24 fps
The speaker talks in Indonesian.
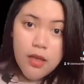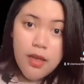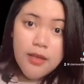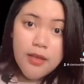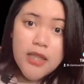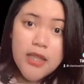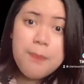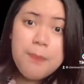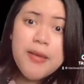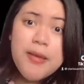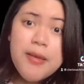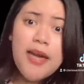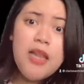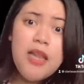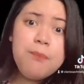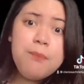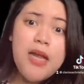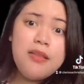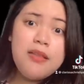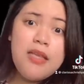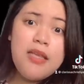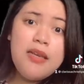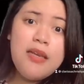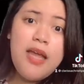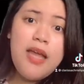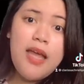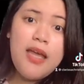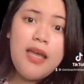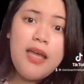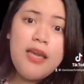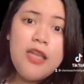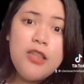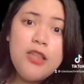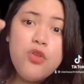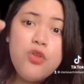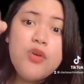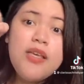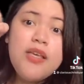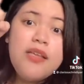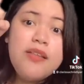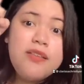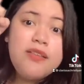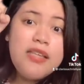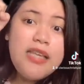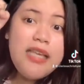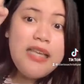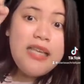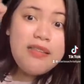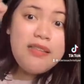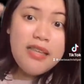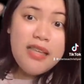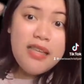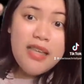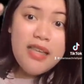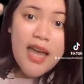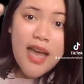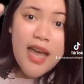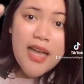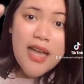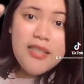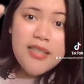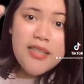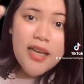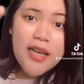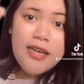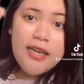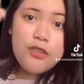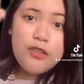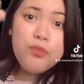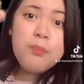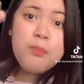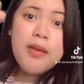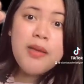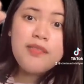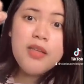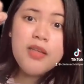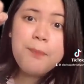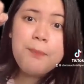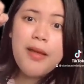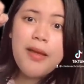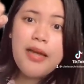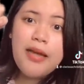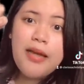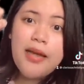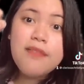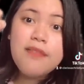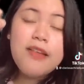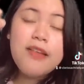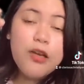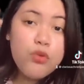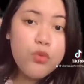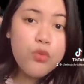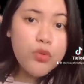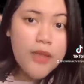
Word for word: Tapi kalian perhatiin deh, ini tuh ngisi isinya aja itu masnya pakai sarung